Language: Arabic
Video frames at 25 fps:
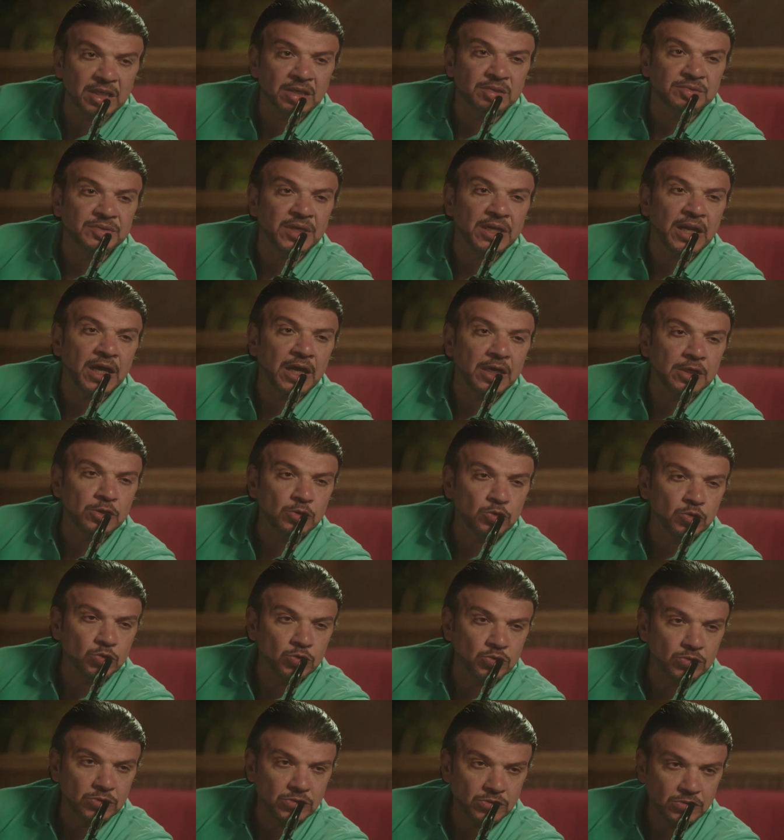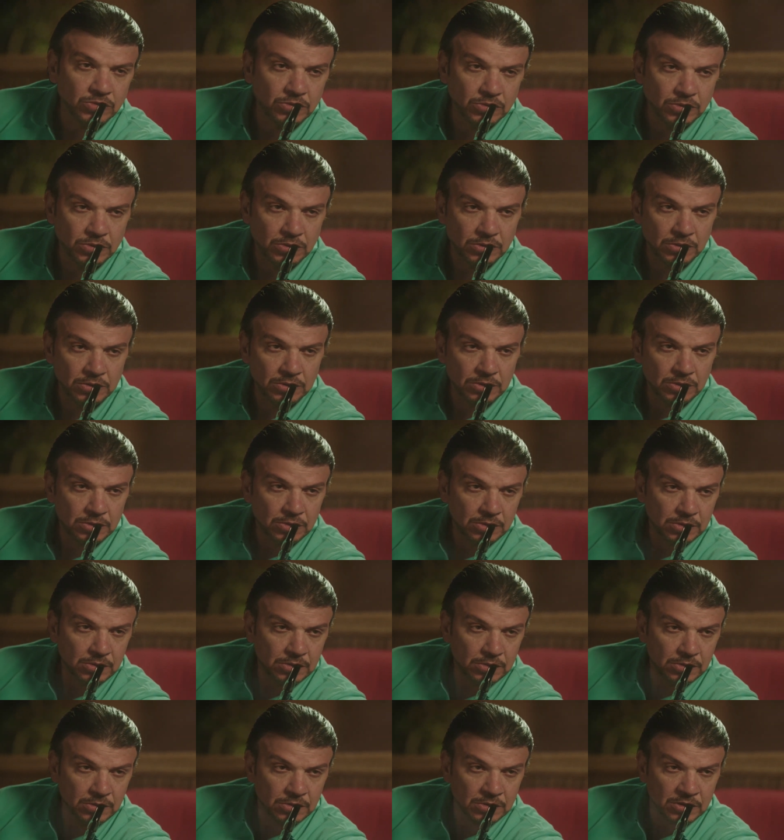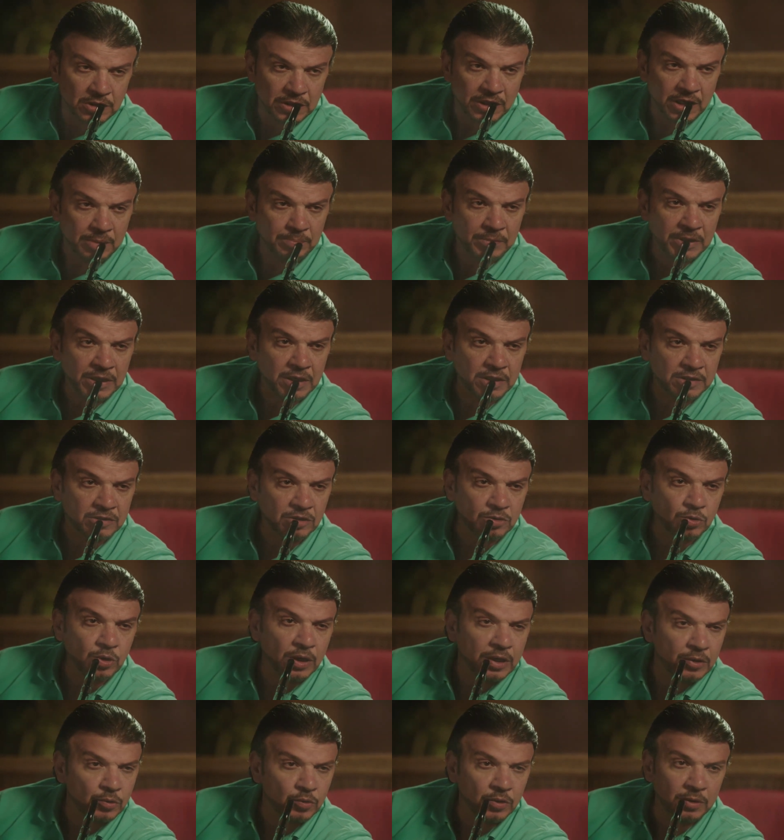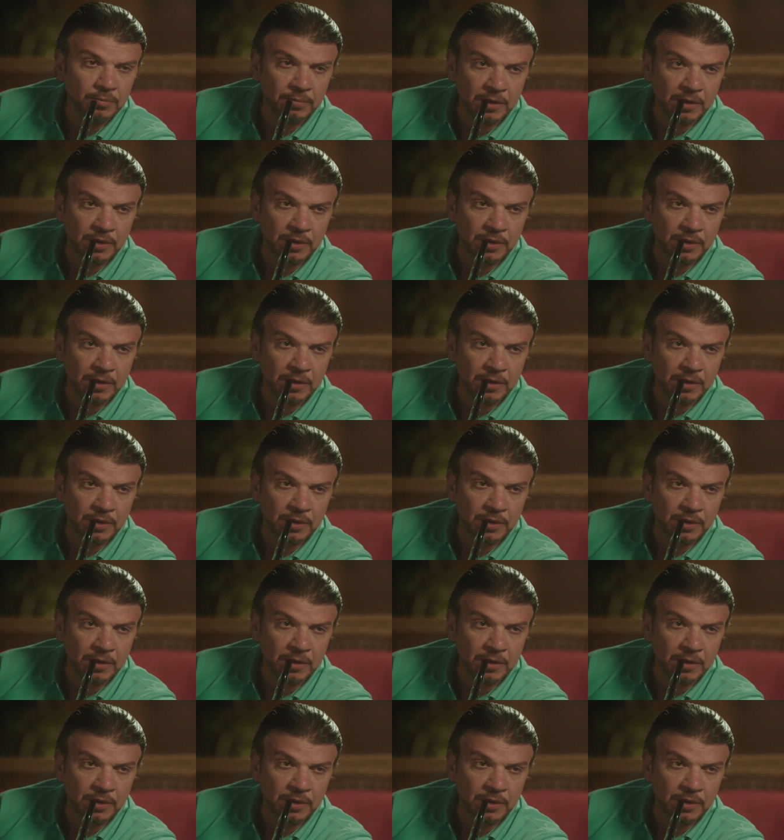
تغفل عنه تجيب لي قطر واول